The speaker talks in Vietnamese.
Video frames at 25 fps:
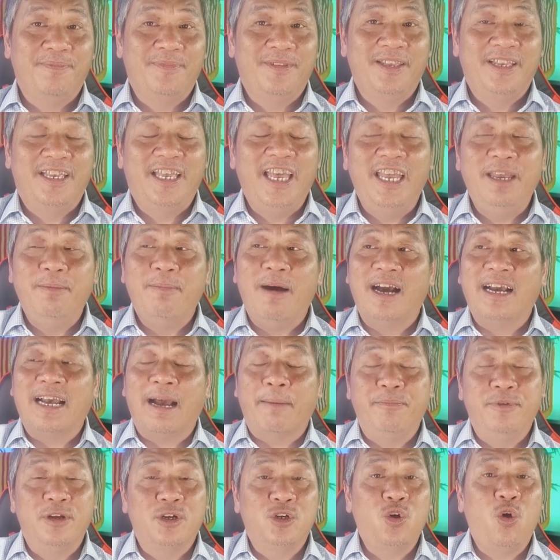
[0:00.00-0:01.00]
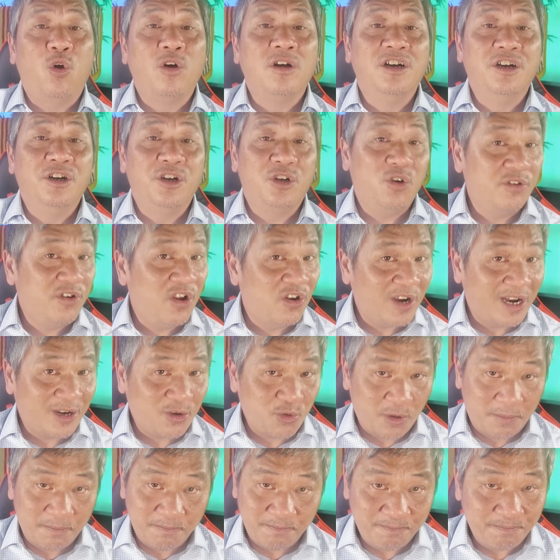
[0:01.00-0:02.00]
khi bà gặp được con người của Donald
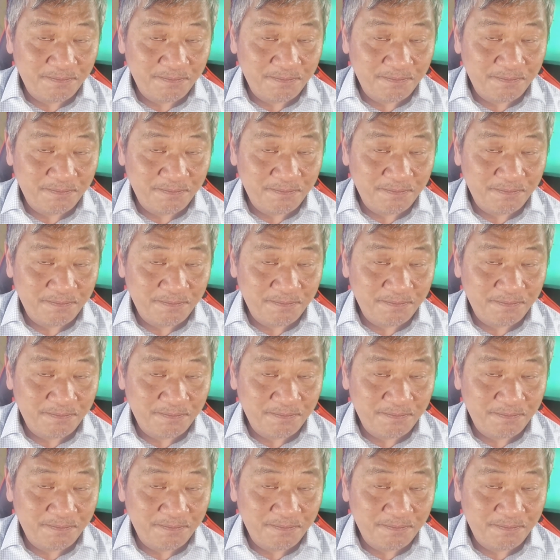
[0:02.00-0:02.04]
Trump